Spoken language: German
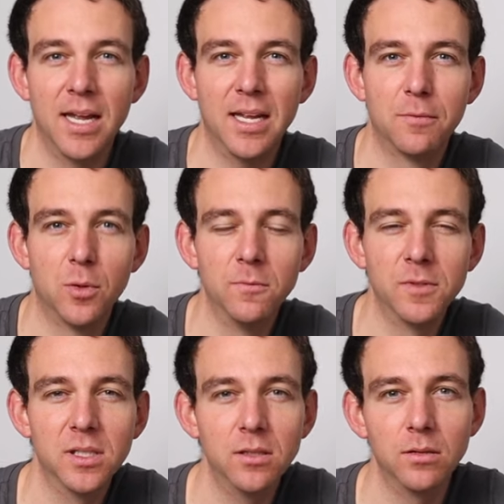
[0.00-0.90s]

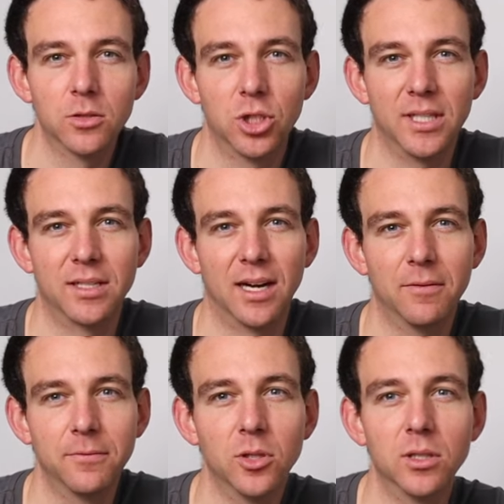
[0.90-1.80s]
E15 steht
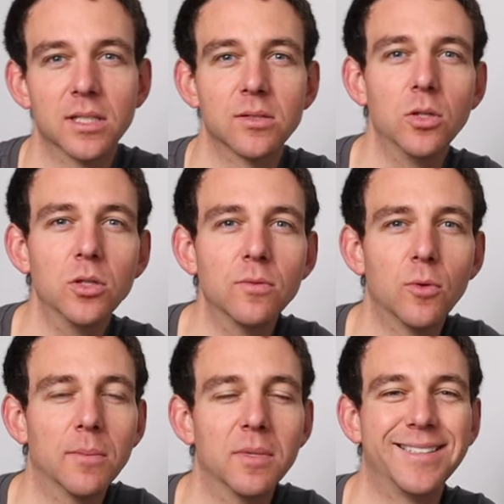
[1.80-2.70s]
dafür, dass
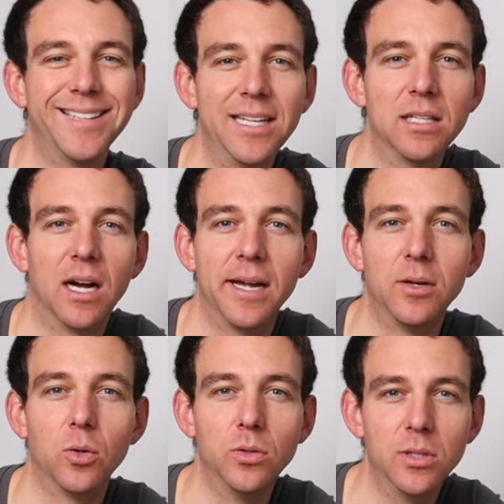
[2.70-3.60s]
irgendwo im Gerät
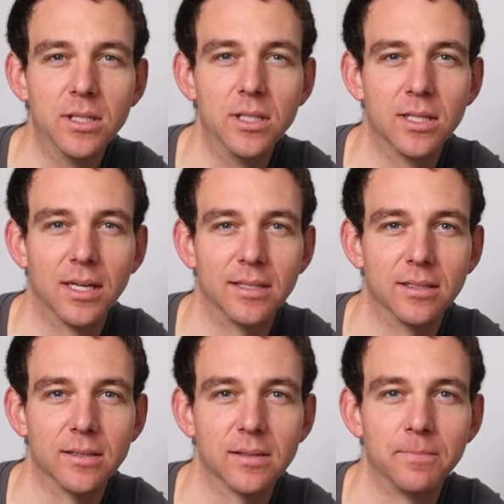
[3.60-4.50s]
eine Undichtigkeit
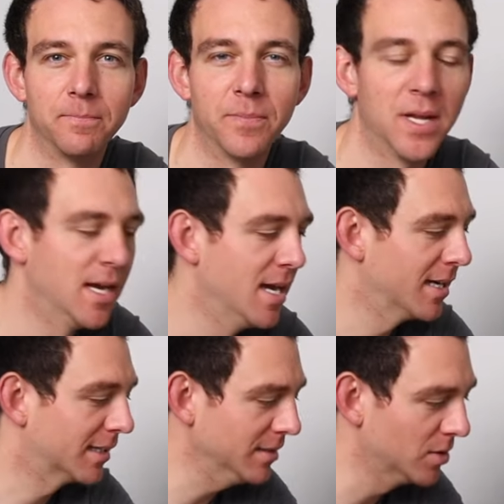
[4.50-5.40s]
ist.
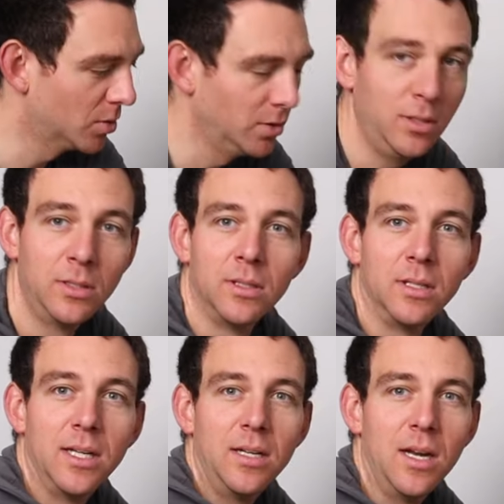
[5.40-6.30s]
Ganz unten
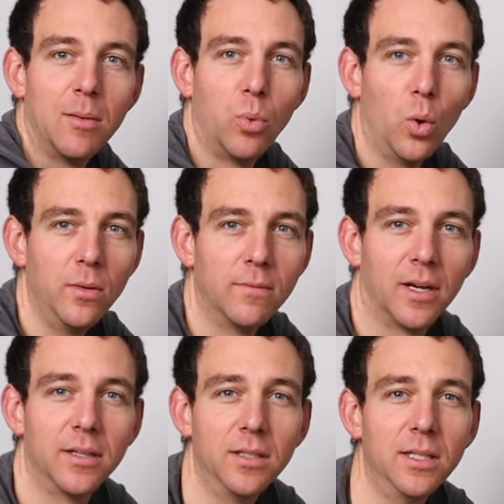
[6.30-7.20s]
in der
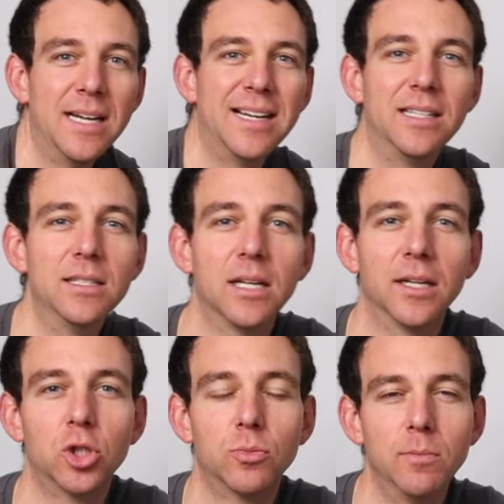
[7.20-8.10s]
Bohnenwanne ist
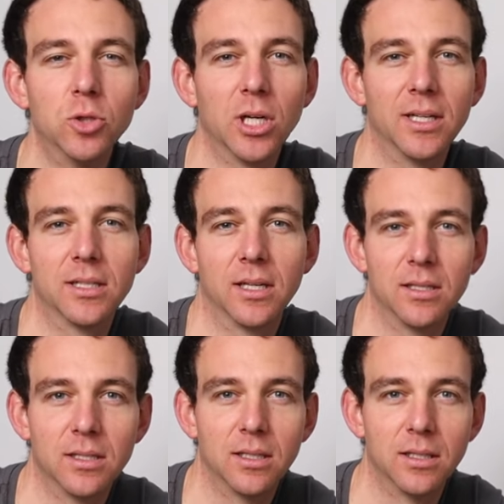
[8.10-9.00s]
ein Schwimmschalter
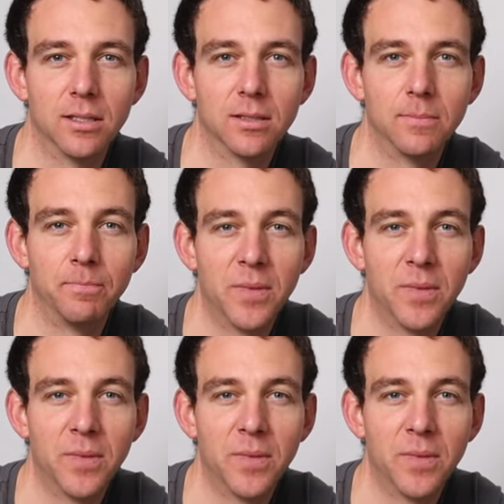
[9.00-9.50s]
integriert.